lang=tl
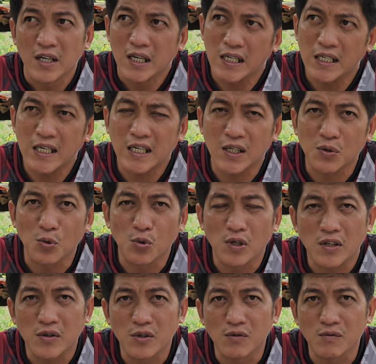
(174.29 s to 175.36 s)
Hindi
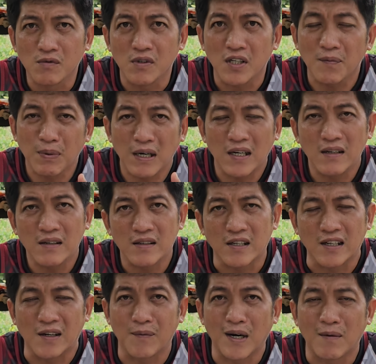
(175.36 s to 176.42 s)
katulad nung iba
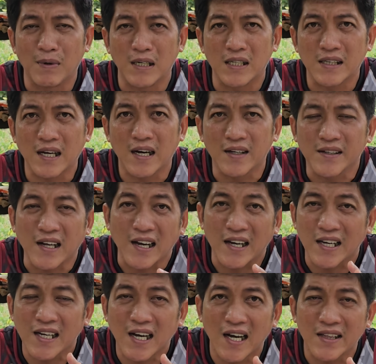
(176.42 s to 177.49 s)
na nababalitaan,
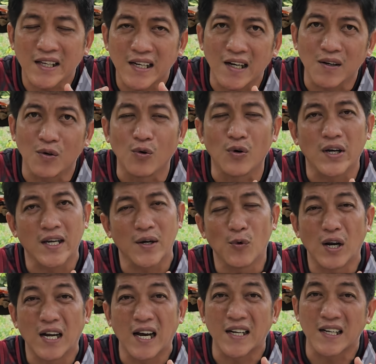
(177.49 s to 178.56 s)
nakahiga na lang o kaya
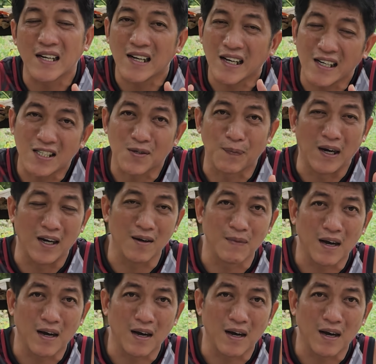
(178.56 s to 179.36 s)
wala ng lakas para